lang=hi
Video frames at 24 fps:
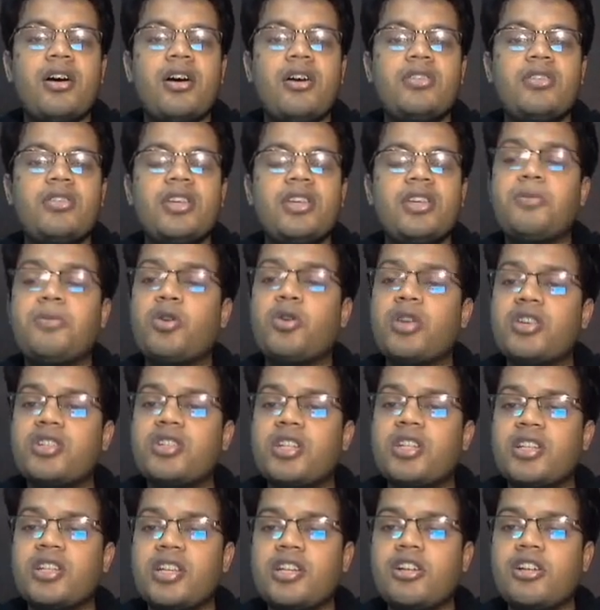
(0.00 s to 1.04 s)
द प्रोटेस्टा
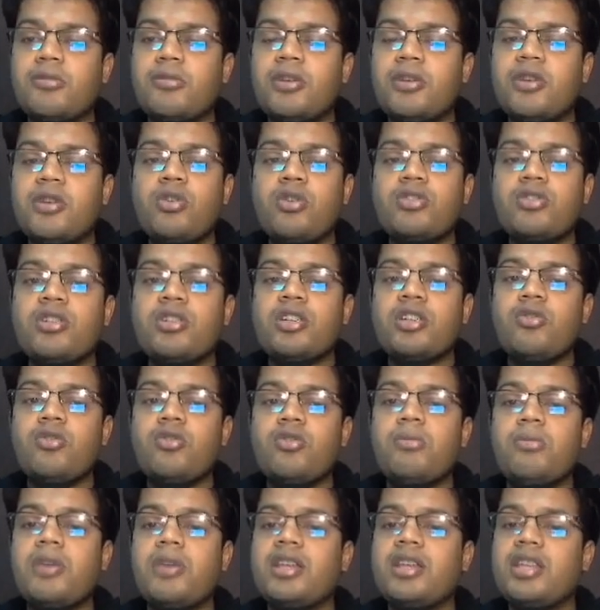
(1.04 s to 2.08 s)
किंगडम इट वॉज
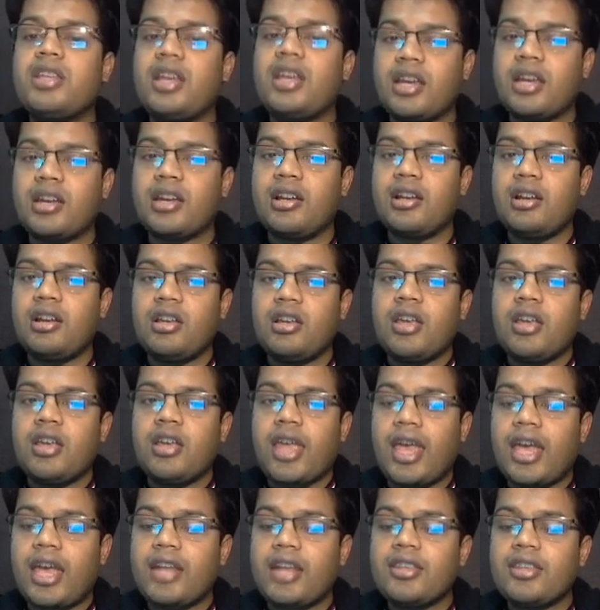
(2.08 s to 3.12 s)
गिवन बाय द हैकल
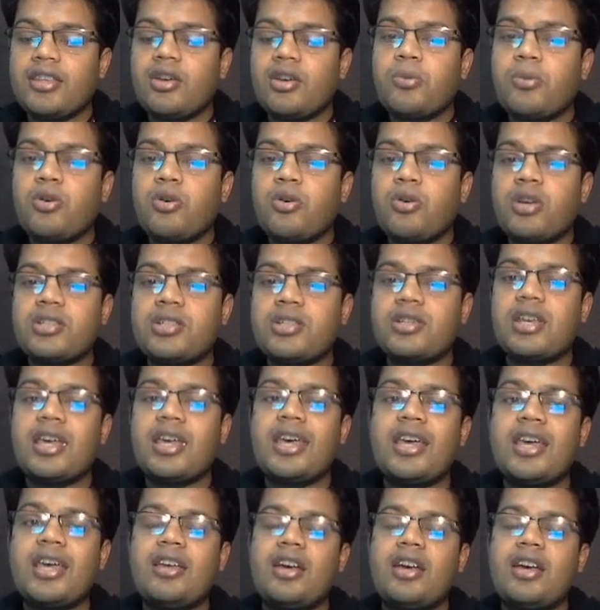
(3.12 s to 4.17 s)
एंड and the protista
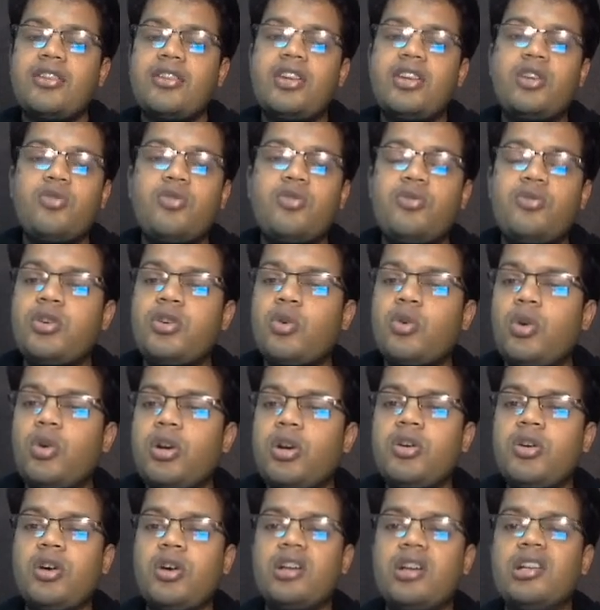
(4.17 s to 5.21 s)
uh, as we told
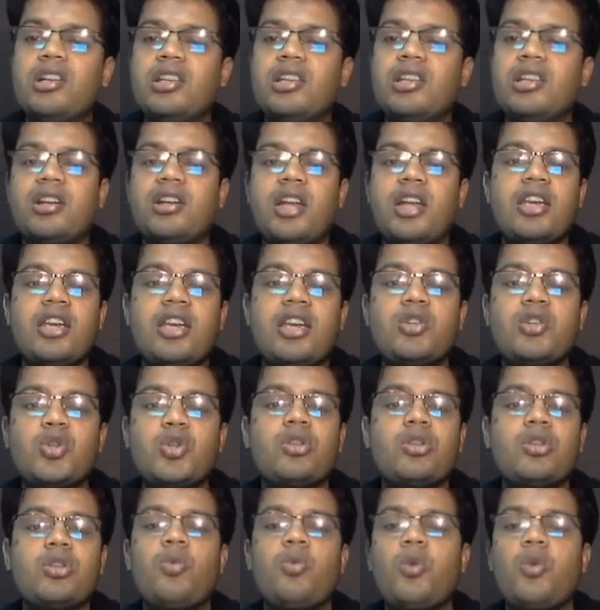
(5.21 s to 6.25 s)
you earlier लाइक इट
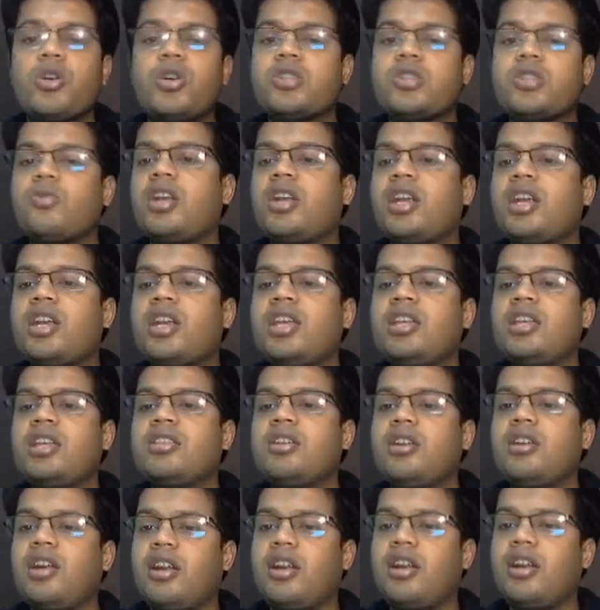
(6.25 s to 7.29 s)
शो द वर्स्ट variety इन
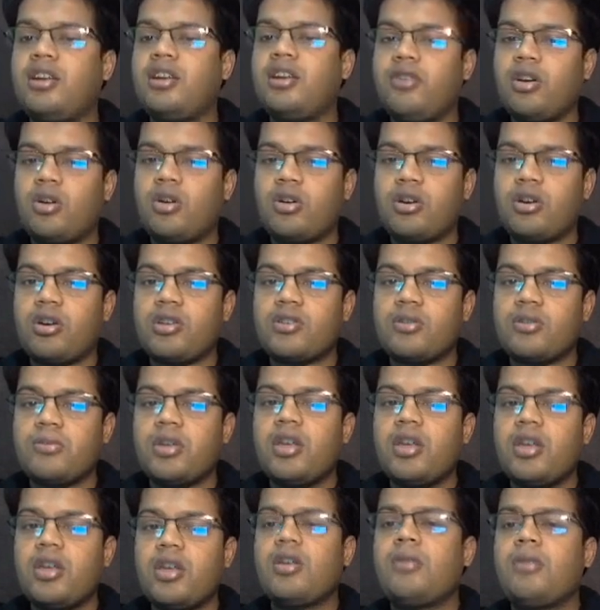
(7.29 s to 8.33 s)
द लिविंग ऑर्गेनिज्म
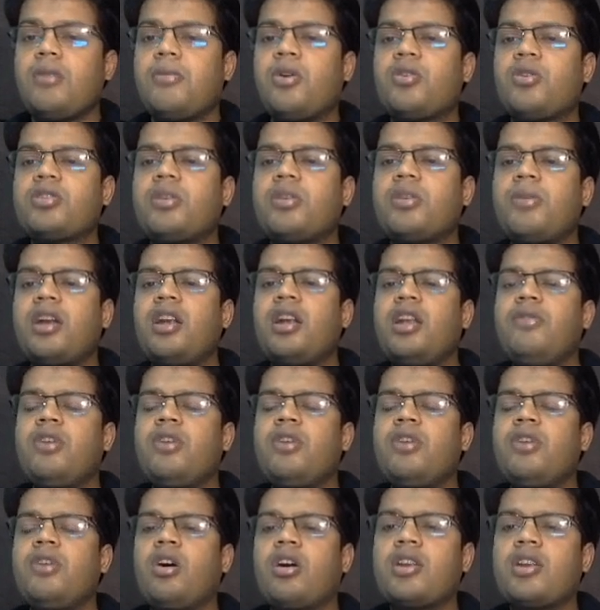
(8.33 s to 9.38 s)
बिकॉज हमारे
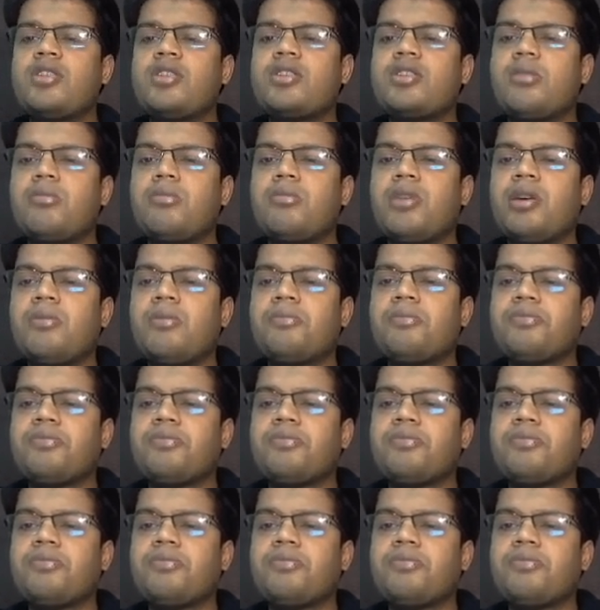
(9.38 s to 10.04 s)
लिविंग ऑर्गेनिज्म में